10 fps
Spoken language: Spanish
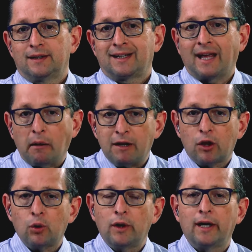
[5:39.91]
¿Qué
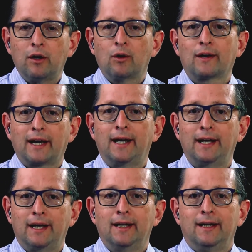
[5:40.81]
virtudes o
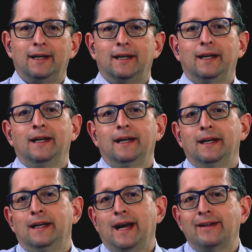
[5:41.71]
qué eh,
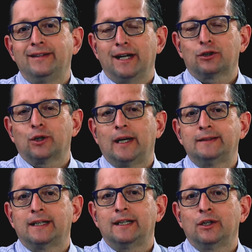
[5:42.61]
aciertos han
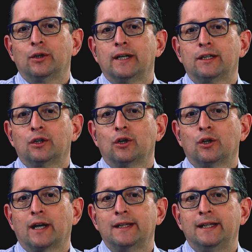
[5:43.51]
tenido estos dos
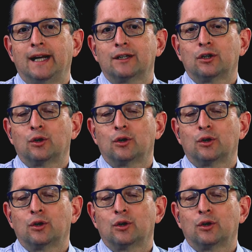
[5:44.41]
candidatos?